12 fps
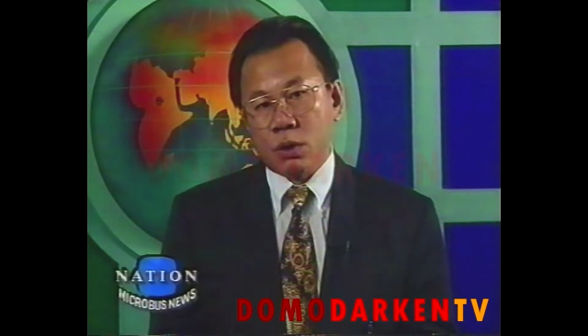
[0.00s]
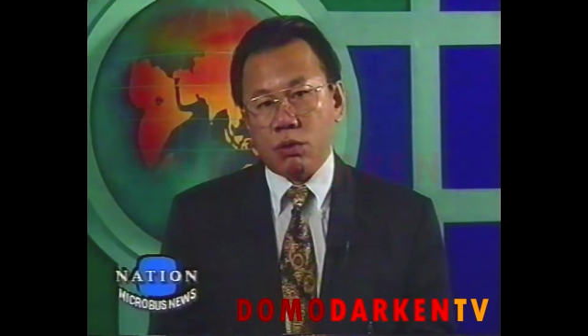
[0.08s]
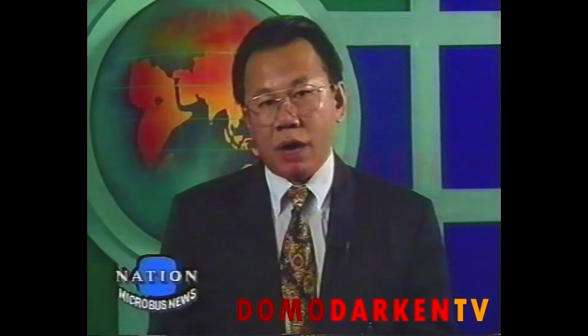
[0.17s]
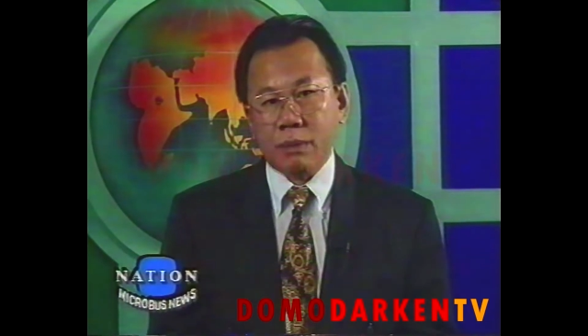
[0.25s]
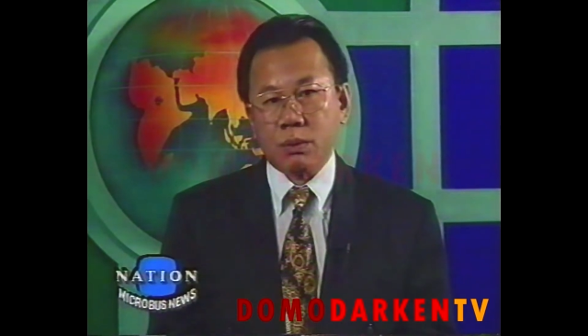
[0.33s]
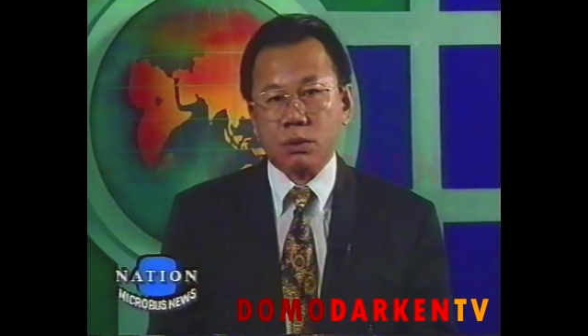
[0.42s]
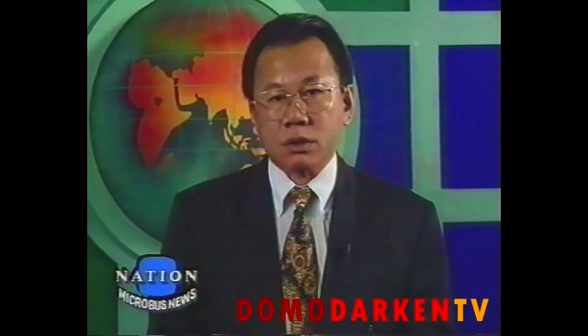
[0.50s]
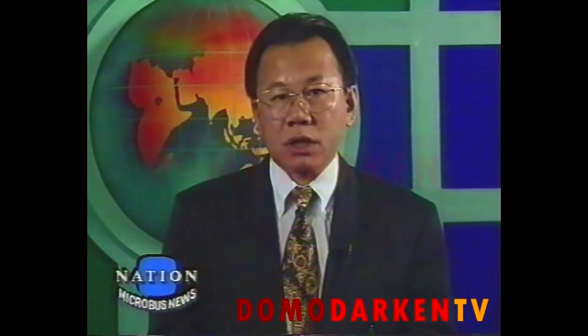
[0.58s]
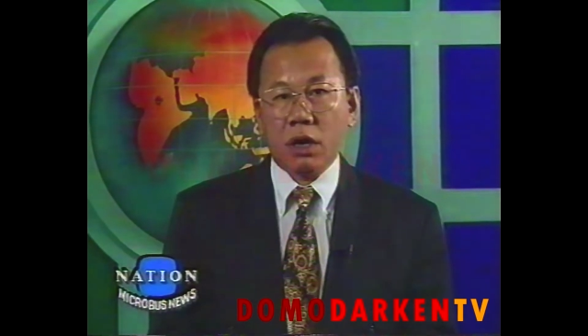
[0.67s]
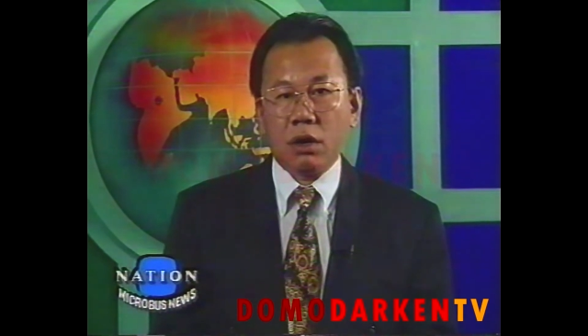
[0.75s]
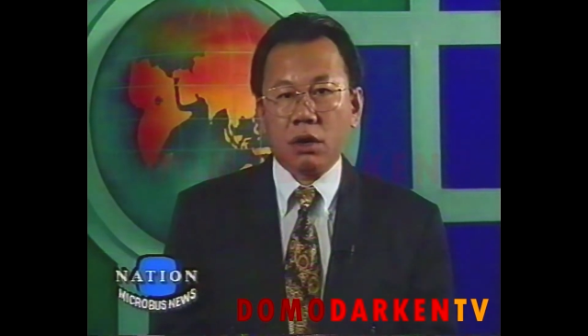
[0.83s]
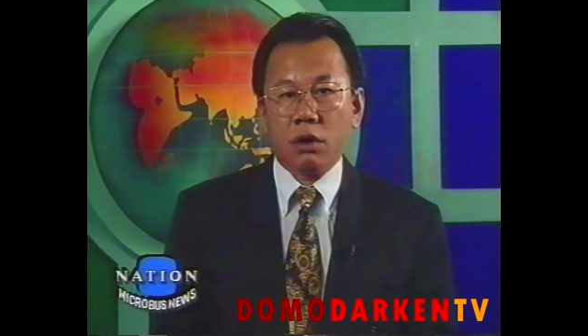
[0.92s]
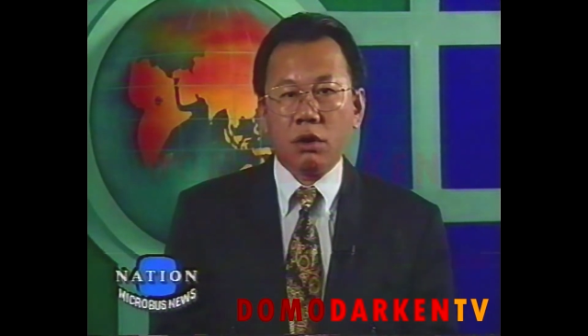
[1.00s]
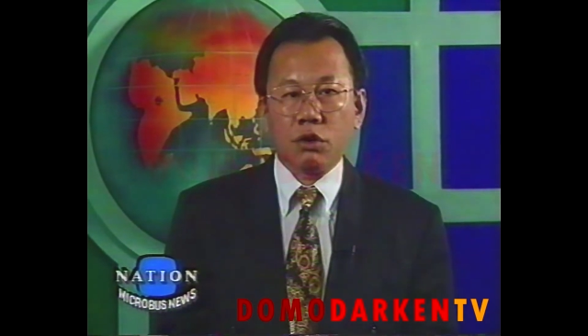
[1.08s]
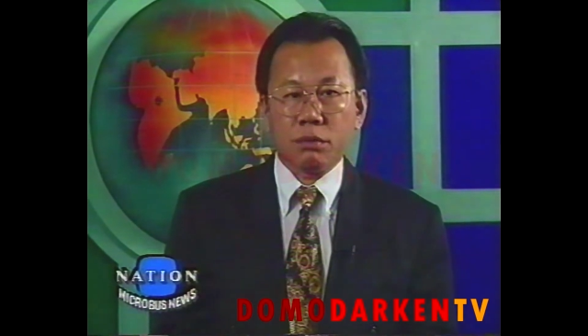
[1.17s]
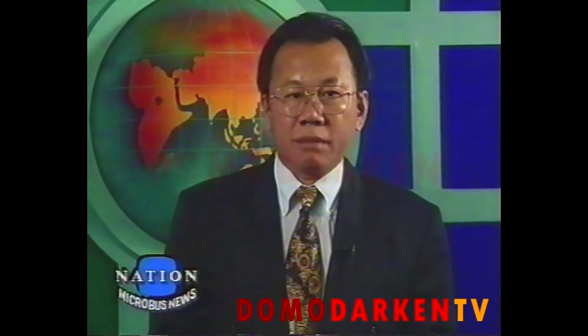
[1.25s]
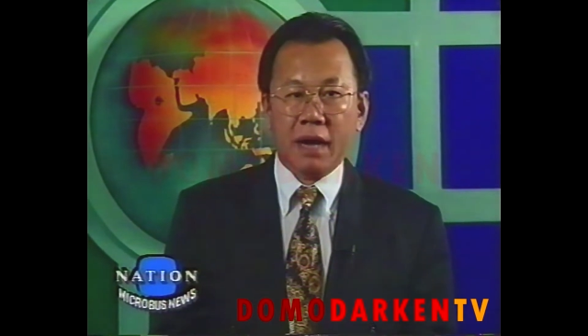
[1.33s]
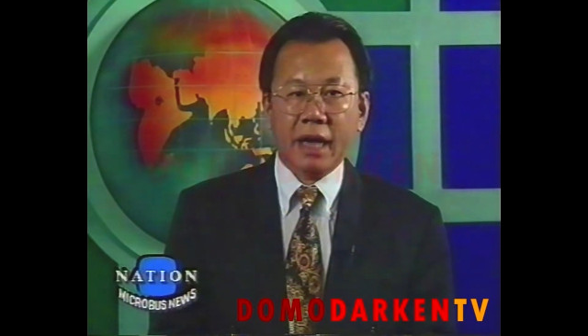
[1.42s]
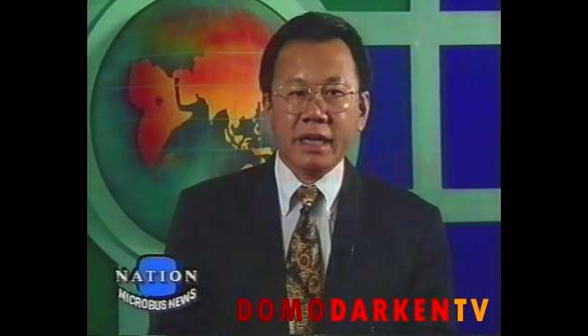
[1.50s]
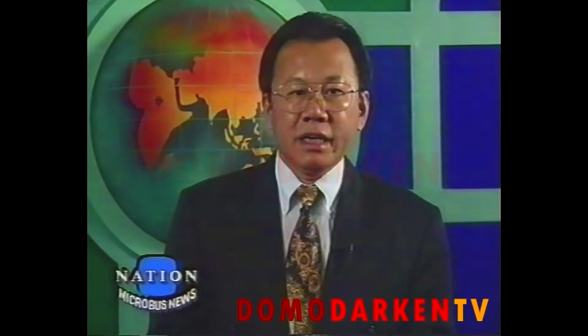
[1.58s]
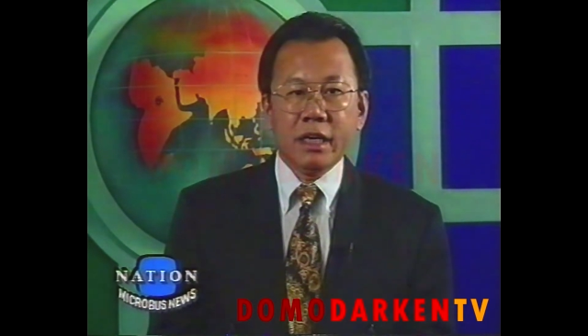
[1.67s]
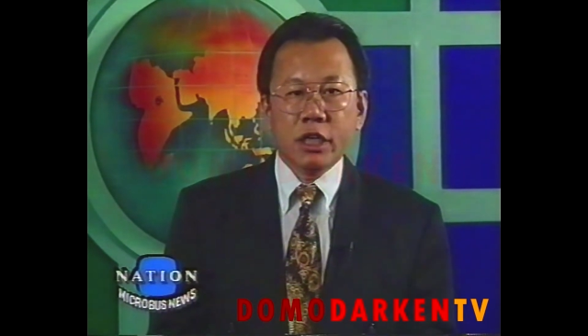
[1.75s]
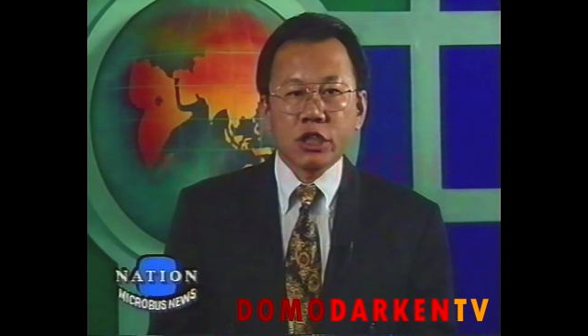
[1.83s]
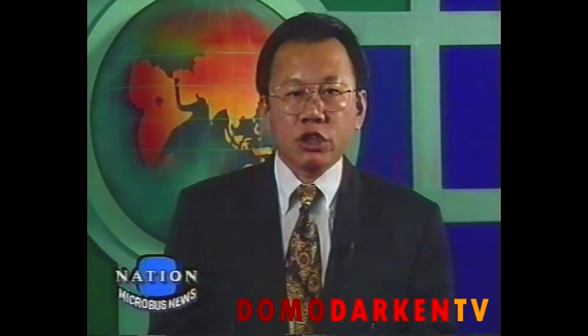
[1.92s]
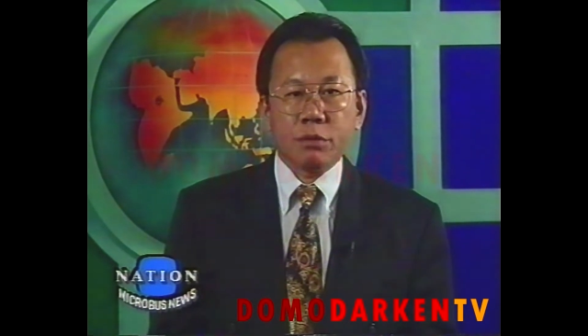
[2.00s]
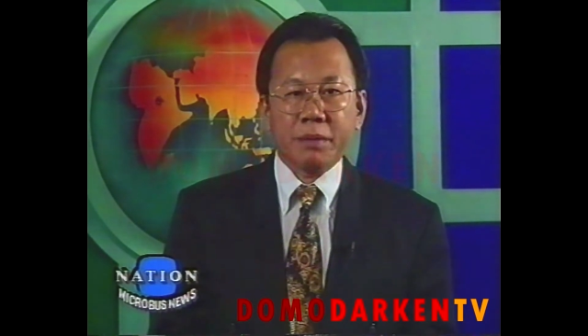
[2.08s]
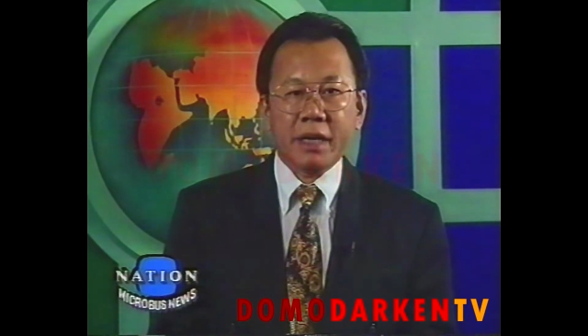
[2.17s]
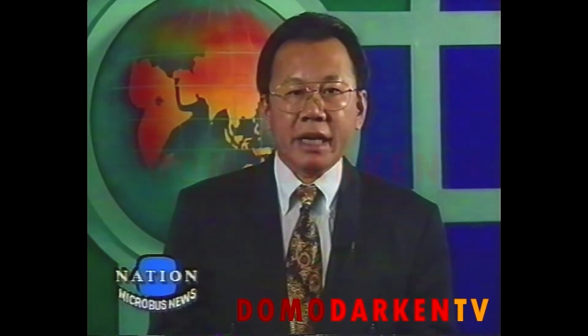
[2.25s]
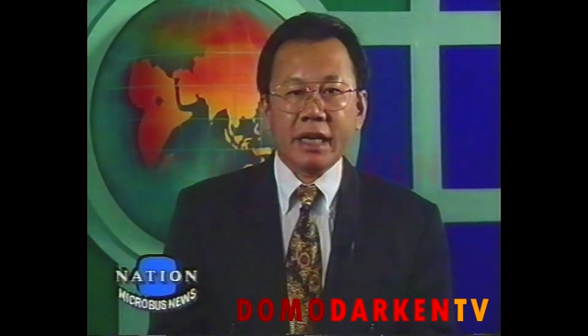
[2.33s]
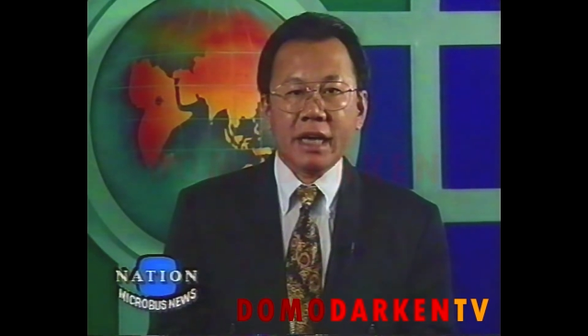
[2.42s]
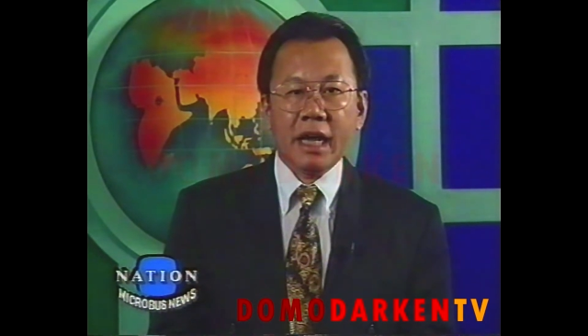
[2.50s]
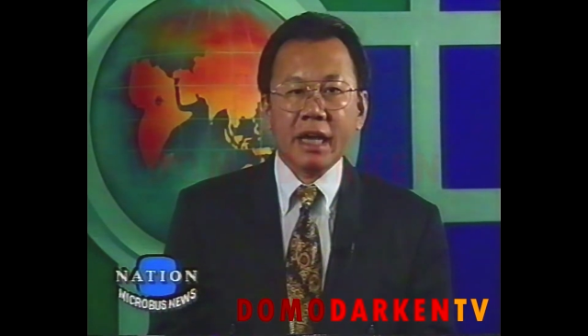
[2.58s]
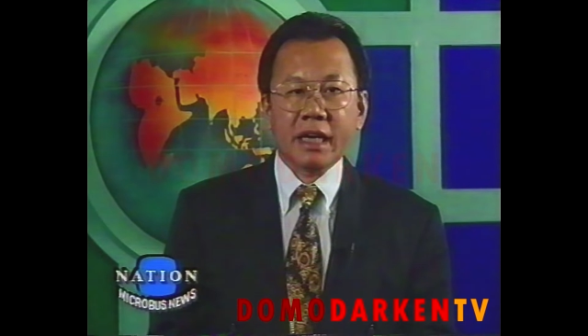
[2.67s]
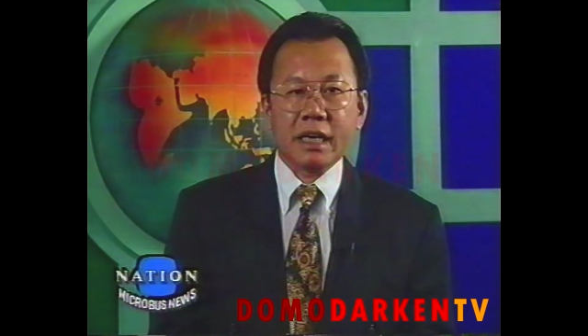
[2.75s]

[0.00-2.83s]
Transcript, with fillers: ความถูกต้องของกฎหมายจนเป็นเหตุให้